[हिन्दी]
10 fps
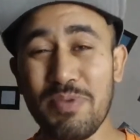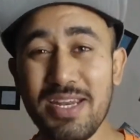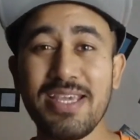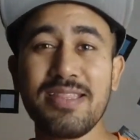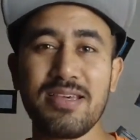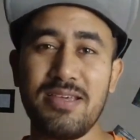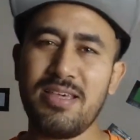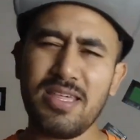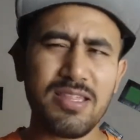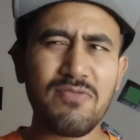प्लीज़
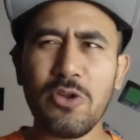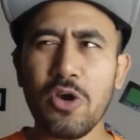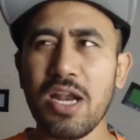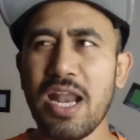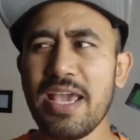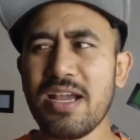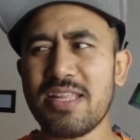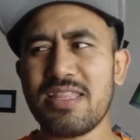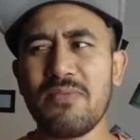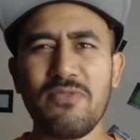इस वीडियो का लाइक
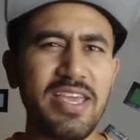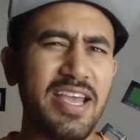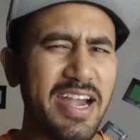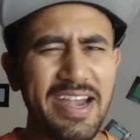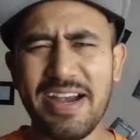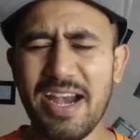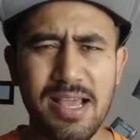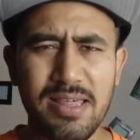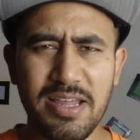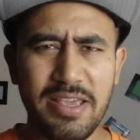करते हैं हम वही हंड्रेड
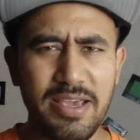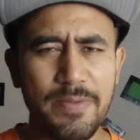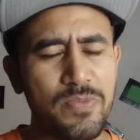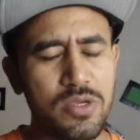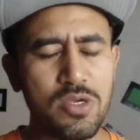लाइक्स करेंगे